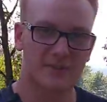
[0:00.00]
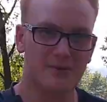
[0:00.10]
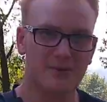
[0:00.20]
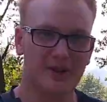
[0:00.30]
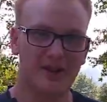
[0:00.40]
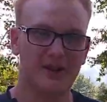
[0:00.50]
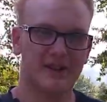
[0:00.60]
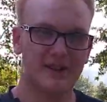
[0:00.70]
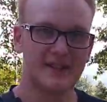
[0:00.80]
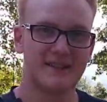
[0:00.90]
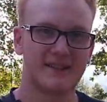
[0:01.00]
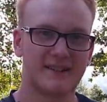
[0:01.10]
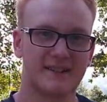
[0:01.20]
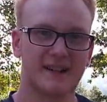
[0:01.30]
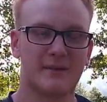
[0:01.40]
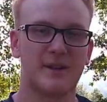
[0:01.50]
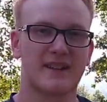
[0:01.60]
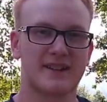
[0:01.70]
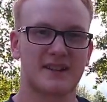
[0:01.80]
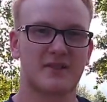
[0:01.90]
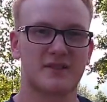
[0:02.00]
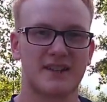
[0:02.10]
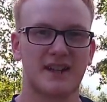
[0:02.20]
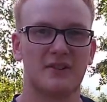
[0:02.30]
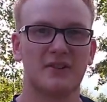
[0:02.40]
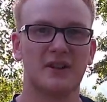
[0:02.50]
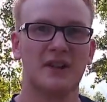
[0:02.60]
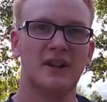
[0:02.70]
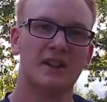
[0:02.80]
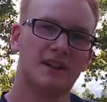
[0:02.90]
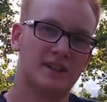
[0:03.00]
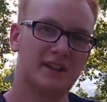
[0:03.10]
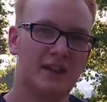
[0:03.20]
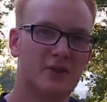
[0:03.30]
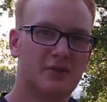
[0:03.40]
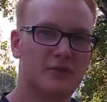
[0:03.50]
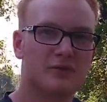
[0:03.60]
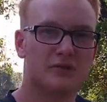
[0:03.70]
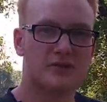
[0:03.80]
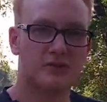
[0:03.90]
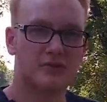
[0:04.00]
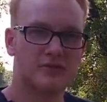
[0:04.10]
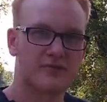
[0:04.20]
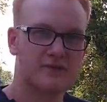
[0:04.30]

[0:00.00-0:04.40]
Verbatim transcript: bunkra Jana Jagmina Sadowskiego i jego dowódców.